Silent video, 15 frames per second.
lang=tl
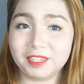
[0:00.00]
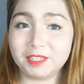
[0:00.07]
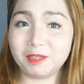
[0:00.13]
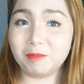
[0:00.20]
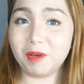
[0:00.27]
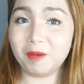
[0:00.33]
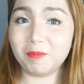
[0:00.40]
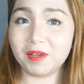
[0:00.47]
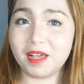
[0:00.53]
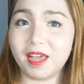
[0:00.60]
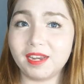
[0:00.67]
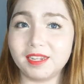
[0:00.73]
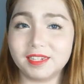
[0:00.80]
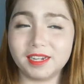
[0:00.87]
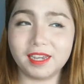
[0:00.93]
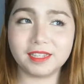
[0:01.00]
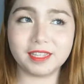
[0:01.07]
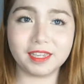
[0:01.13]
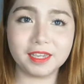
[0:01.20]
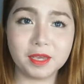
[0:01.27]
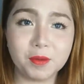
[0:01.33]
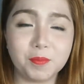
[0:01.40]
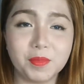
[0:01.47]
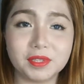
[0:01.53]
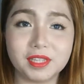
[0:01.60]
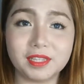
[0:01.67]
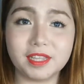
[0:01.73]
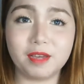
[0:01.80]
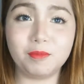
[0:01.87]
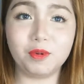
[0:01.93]
Kasi baka magalit siya kasi
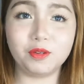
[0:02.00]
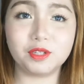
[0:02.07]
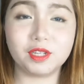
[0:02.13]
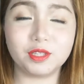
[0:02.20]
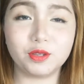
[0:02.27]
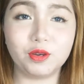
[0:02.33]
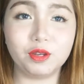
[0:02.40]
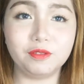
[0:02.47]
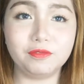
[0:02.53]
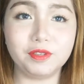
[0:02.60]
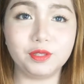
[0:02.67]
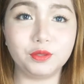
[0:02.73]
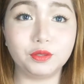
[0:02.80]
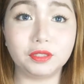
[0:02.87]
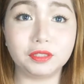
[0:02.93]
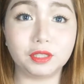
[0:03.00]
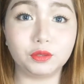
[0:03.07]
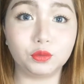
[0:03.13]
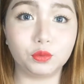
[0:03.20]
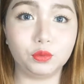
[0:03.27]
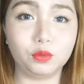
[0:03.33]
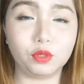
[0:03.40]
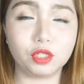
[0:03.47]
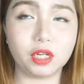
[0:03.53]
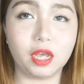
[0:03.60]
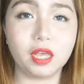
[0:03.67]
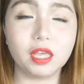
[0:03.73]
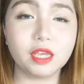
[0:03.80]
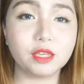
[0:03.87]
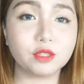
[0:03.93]
masasama ko siya sa haul video nang natutulog siya.
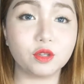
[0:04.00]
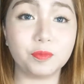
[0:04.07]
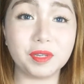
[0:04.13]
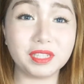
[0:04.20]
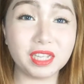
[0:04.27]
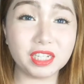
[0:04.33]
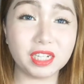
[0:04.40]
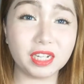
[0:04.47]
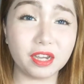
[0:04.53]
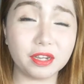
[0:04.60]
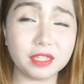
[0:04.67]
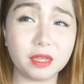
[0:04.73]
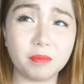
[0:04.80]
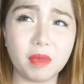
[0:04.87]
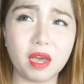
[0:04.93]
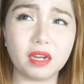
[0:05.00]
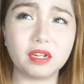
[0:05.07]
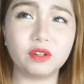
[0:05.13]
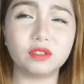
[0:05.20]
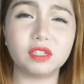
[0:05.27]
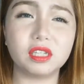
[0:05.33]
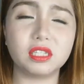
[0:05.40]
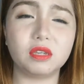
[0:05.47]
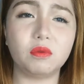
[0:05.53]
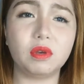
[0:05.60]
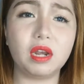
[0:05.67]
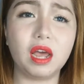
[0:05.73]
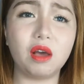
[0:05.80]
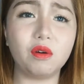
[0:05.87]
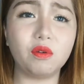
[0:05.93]
So pasensya na kayo sa background kasi
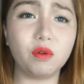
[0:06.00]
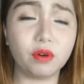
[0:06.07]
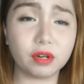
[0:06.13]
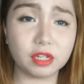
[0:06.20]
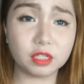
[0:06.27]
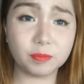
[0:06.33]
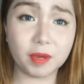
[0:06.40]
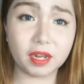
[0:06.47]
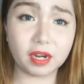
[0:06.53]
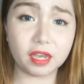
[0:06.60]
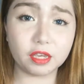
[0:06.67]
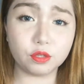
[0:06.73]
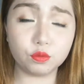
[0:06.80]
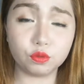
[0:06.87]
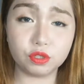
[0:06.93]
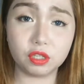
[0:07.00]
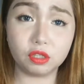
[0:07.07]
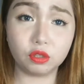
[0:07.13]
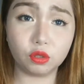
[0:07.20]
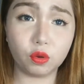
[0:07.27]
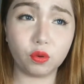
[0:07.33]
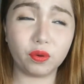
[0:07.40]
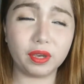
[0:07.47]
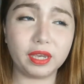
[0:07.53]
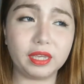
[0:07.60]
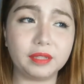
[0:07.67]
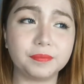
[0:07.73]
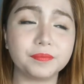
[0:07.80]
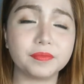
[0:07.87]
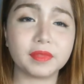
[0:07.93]
wala akong oras para ayusin to
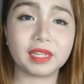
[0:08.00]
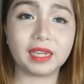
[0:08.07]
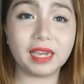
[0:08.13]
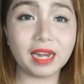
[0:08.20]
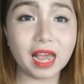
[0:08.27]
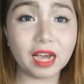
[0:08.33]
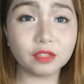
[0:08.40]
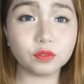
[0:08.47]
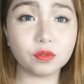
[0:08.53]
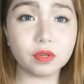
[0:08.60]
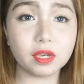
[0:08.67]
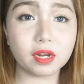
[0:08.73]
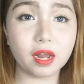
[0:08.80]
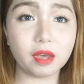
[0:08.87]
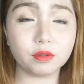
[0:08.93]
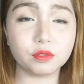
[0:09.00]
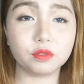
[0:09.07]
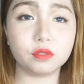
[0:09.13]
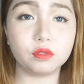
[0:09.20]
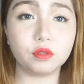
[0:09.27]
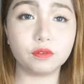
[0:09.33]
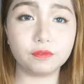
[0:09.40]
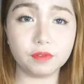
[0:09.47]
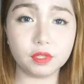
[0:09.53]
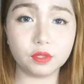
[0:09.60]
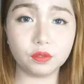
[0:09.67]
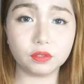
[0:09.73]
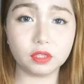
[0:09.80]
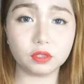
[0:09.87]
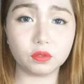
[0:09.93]
and kailangan kong iraos tong
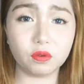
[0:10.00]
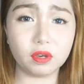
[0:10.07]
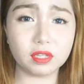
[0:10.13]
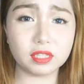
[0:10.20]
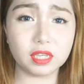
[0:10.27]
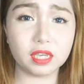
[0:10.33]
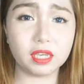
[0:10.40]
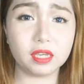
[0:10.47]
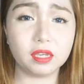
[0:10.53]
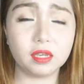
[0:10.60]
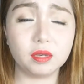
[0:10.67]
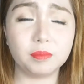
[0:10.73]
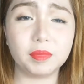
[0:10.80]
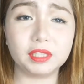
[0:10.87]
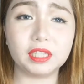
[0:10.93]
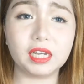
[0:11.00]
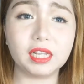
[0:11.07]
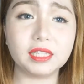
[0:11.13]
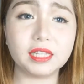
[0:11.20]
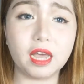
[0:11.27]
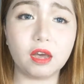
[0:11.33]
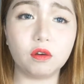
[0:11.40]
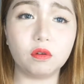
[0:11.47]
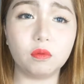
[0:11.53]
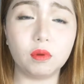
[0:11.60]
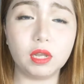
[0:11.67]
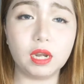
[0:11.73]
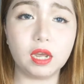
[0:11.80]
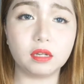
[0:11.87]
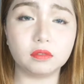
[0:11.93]
video na to kasi matagal na akong
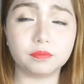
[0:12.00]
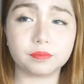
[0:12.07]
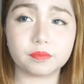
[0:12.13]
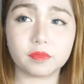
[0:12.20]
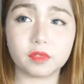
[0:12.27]
walang,